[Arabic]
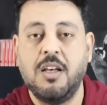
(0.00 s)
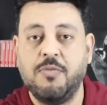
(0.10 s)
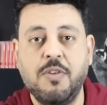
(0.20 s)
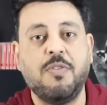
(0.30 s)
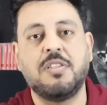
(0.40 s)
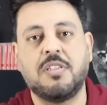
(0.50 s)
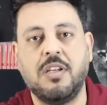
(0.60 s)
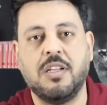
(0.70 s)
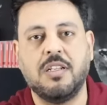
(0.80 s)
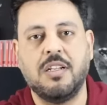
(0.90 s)
في
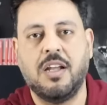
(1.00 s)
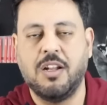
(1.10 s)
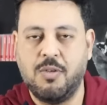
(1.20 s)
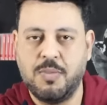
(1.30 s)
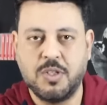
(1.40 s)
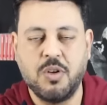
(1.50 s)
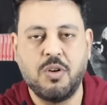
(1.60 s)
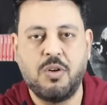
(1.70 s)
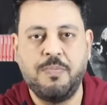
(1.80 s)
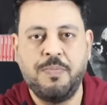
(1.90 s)
فلسطين اللهم
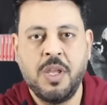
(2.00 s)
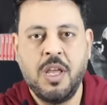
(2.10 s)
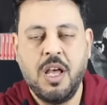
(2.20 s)
انصرهم